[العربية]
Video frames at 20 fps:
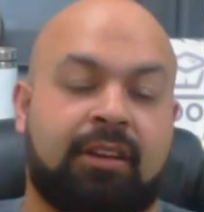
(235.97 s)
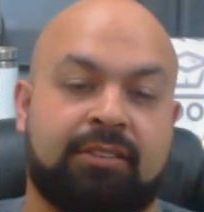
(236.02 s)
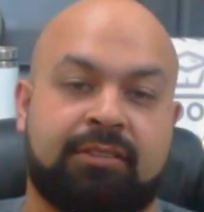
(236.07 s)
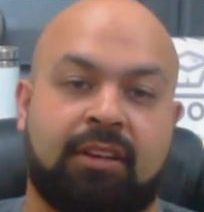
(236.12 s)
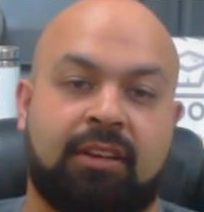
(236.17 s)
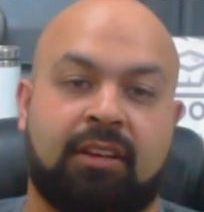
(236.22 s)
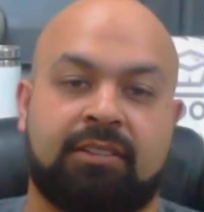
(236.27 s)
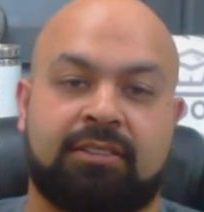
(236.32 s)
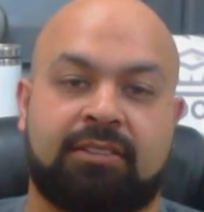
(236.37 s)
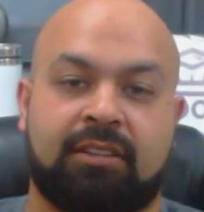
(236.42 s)

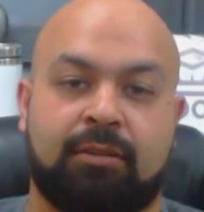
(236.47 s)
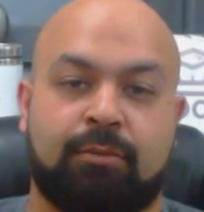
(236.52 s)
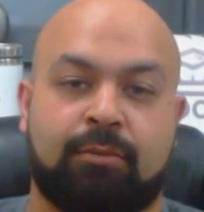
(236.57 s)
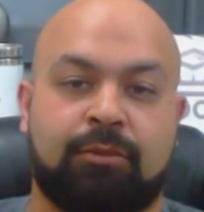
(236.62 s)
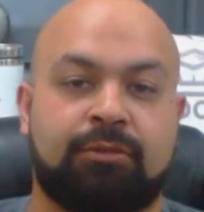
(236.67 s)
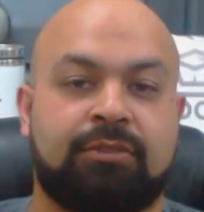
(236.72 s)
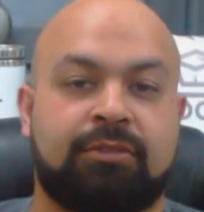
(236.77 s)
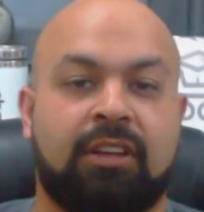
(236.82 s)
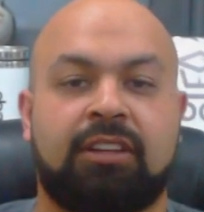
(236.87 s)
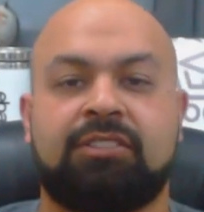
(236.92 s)
خصائص
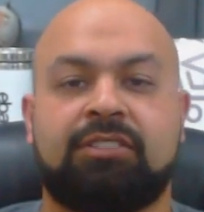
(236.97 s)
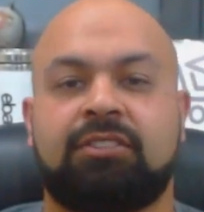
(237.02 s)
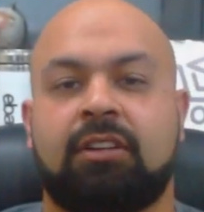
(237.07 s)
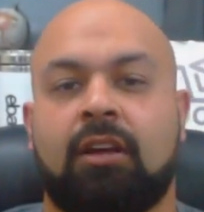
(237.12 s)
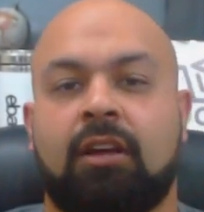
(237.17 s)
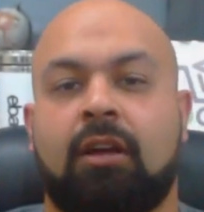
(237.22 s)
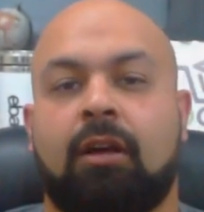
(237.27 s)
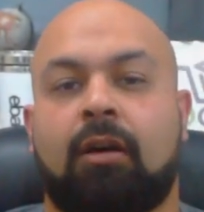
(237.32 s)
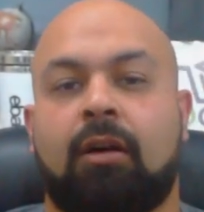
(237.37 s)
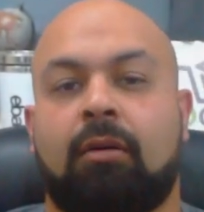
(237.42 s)
المنتج
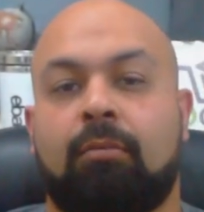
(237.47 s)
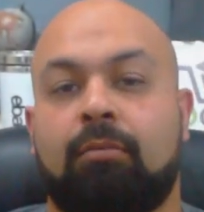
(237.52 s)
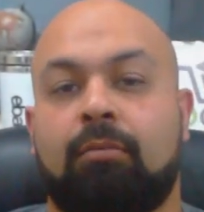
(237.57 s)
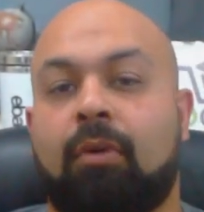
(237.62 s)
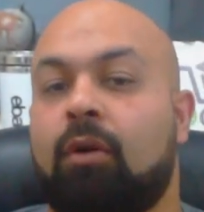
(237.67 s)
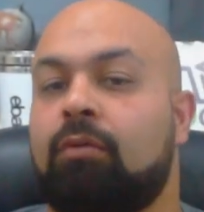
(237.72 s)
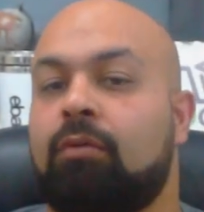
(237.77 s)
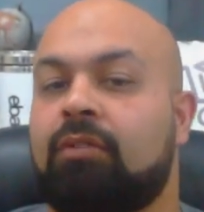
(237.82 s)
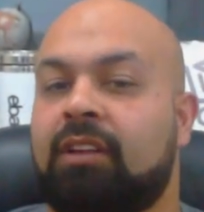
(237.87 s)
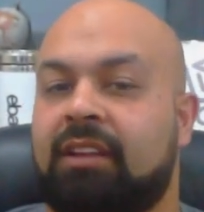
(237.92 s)

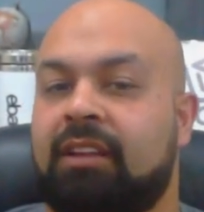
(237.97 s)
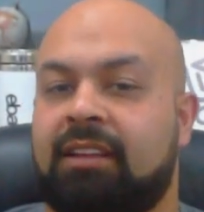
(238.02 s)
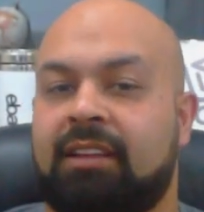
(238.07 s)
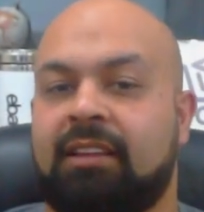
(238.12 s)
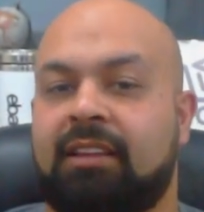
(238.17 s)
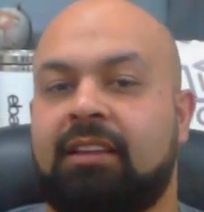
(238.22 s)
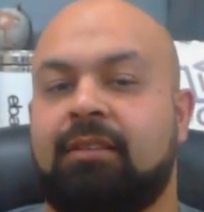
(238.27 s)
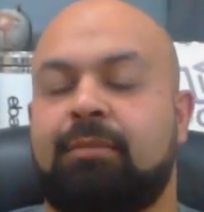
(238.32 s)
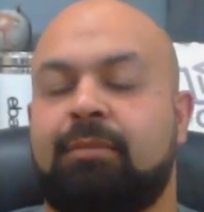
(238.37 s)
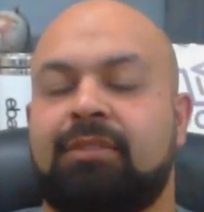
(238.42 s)
موقع
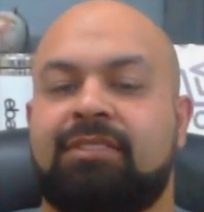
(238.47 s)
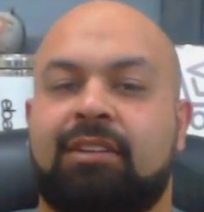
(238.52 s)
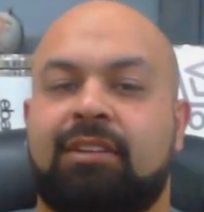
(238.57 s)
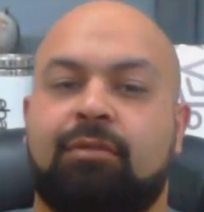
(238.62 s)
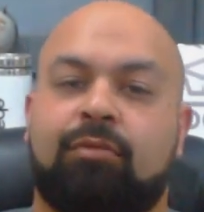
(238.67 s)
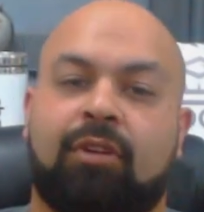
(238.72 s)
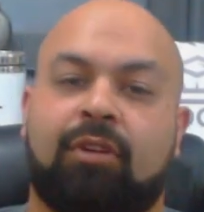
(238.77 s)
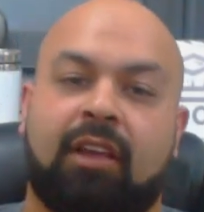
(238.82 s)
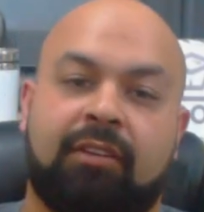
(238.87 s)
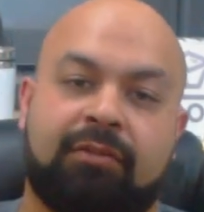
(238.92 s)
ايباي
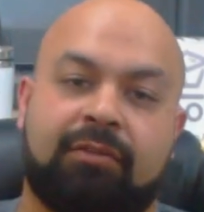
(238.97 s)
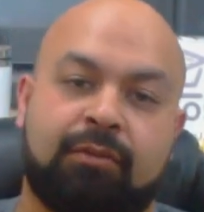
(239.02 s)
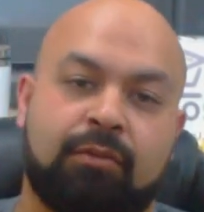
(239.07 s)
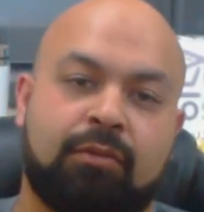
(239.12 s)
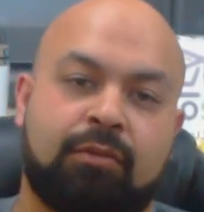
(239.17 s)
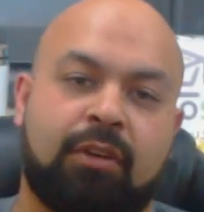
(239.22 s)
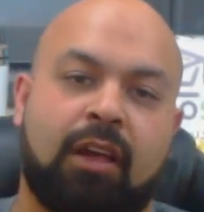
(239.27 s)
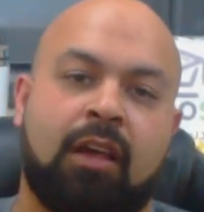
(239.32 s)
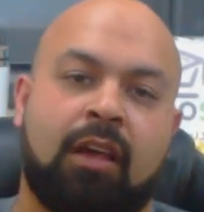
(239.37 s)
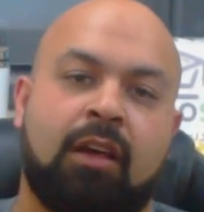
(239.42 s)

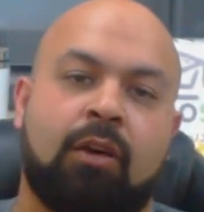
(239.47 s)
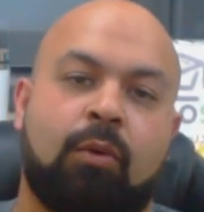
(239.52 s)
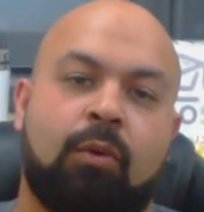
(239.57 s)
سيكافئك